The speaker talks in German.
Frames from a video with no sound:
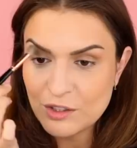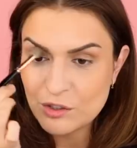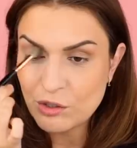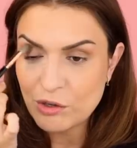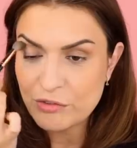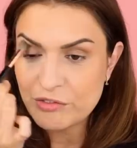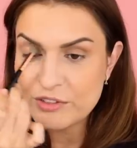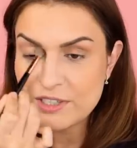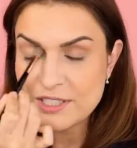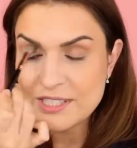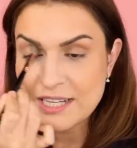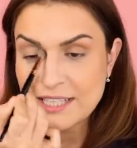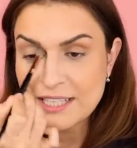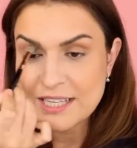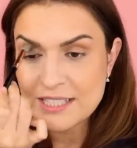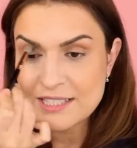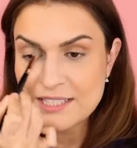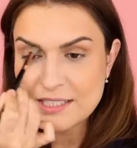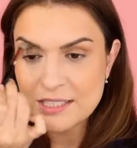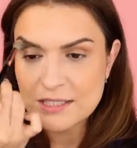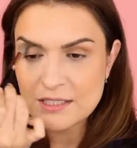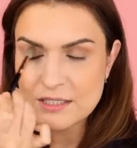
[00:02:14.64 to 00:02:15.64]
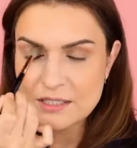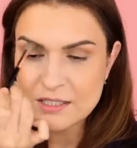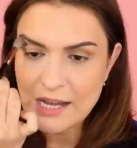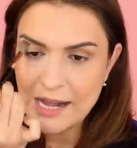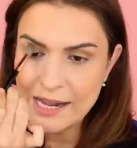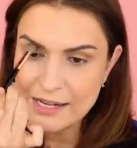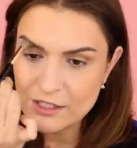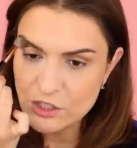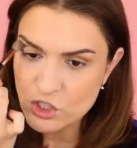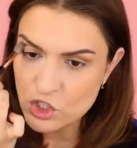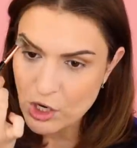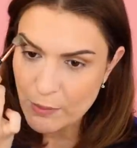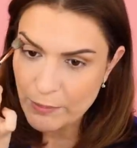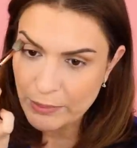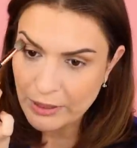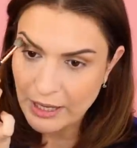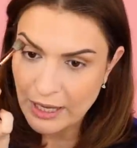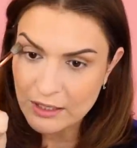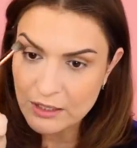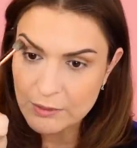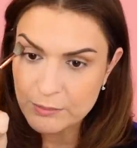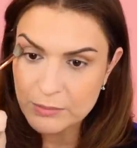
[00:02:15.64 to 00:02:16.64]
Ich hoffe, ihr denkt jetzt nicht, dass ich eine alte
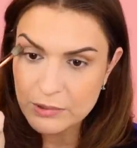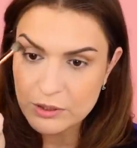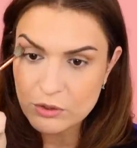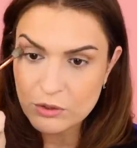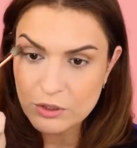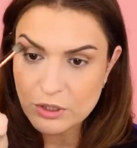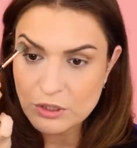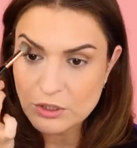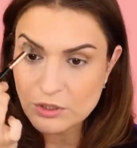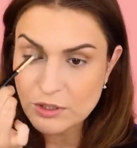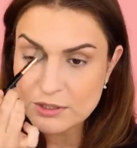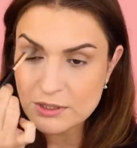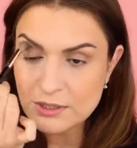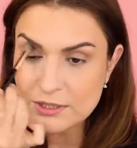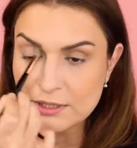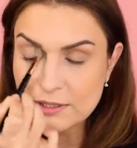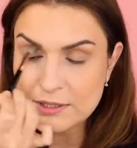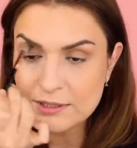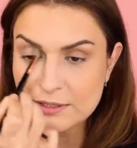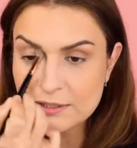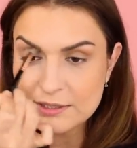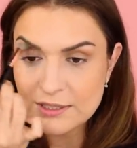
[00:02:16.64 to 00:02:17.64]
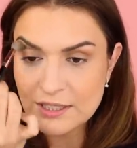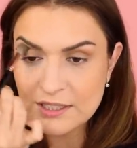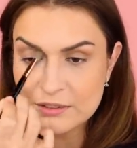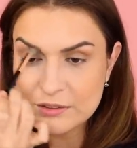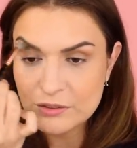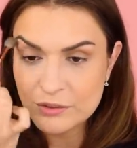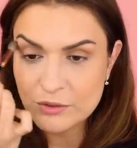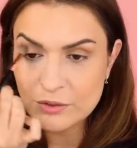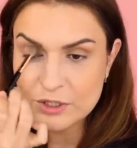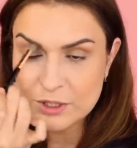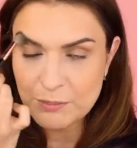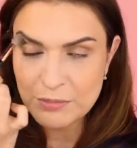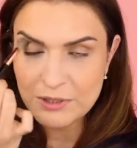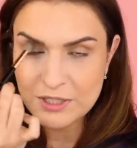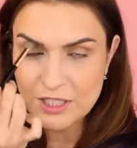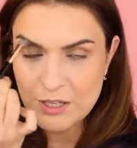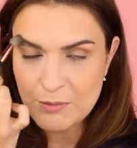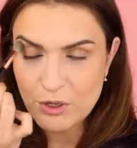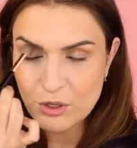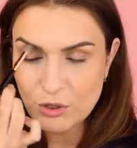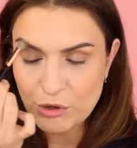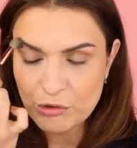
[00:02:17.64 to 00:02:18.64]
Schabracke bin oder sonstiges. Also ich bin
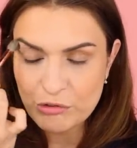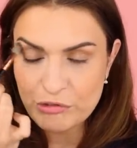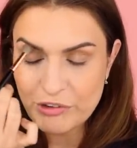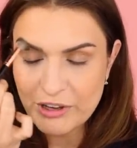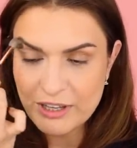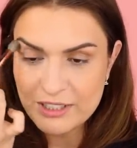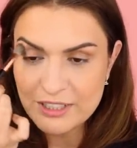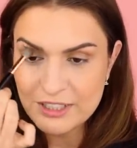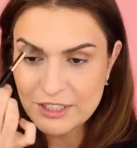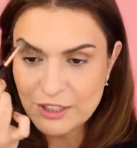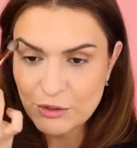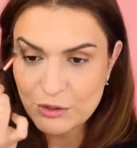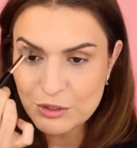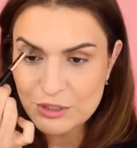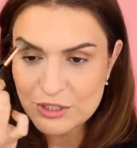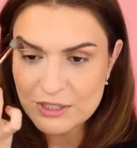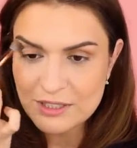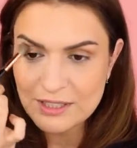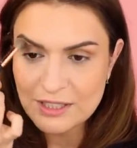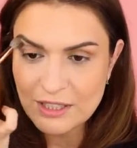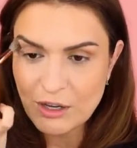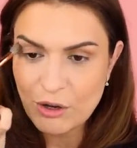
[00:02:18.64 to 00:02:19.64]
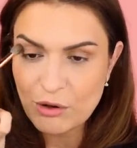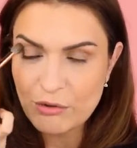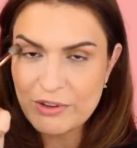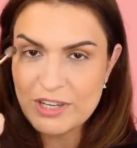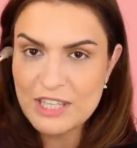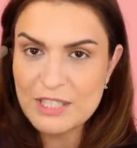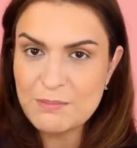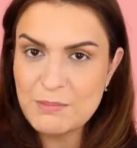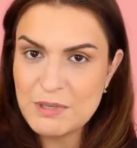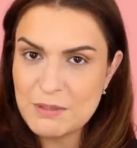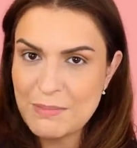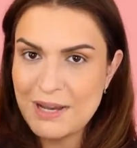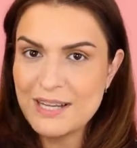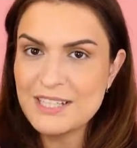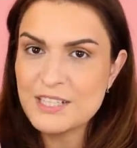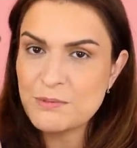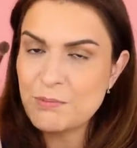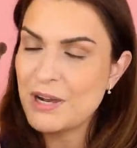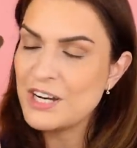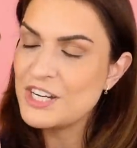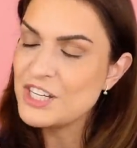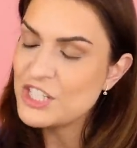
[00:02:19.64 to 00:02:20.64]
immer noch funny, lustig, auch wenn ich mich
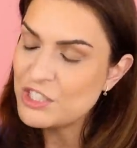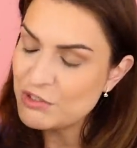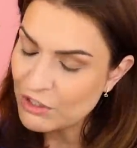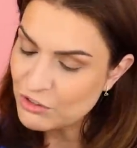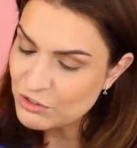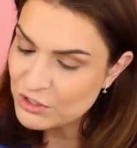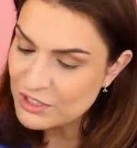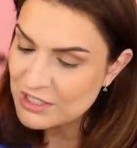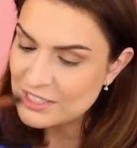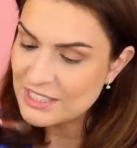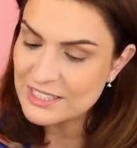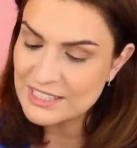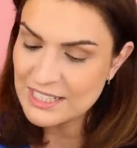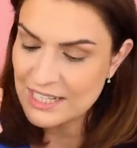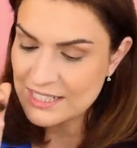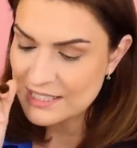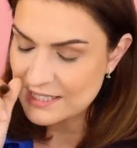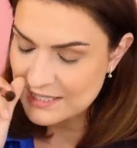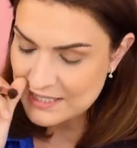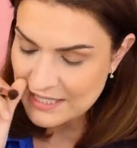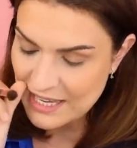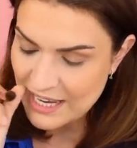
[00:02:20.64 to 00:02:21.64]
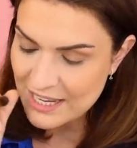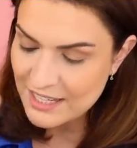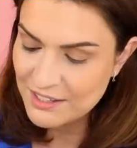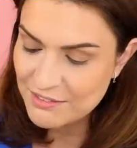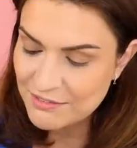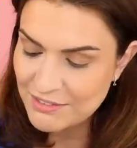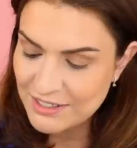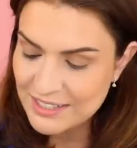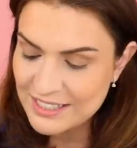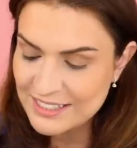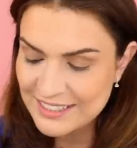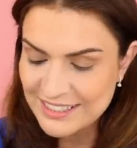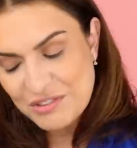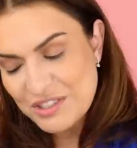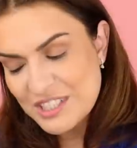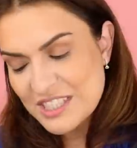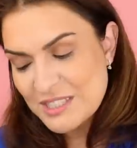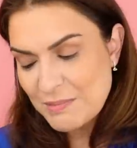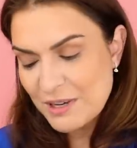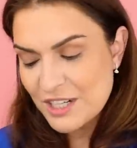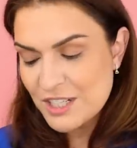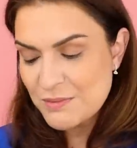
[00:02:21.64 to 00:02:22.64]
manchmal nicht aus dieser Seite zeige, weil ich
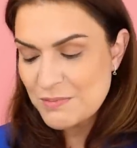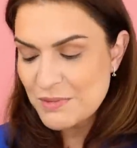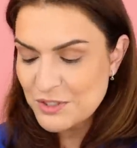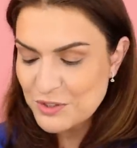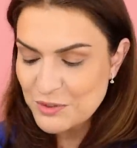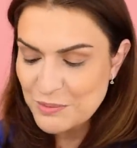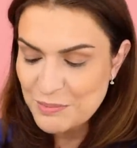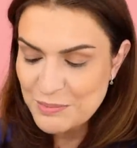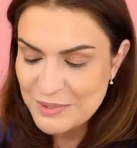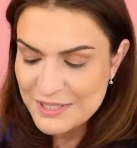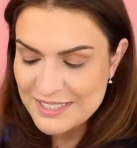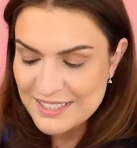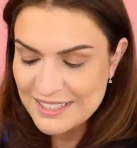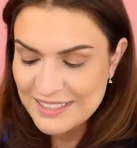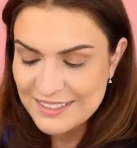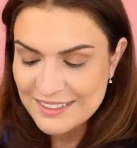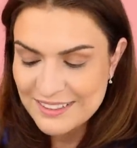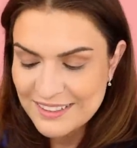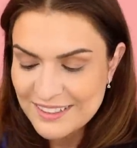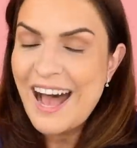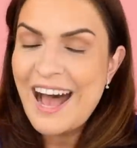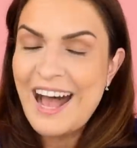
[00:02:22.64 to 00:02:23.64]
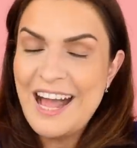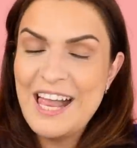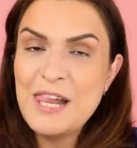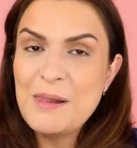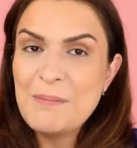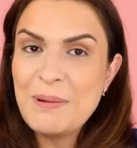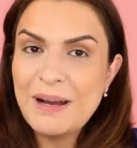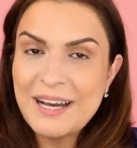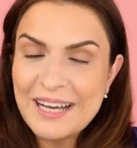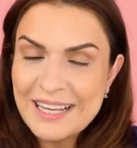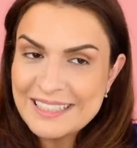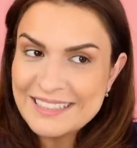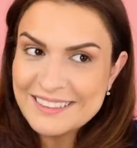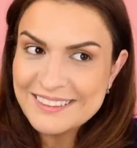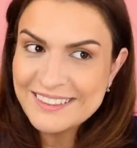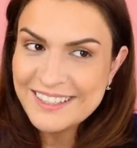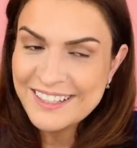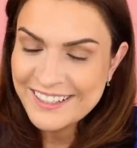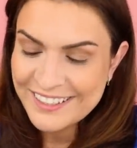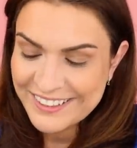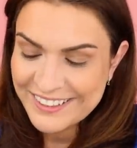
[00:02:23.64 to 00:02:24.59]
finde es manchmal so ein bisschen albern.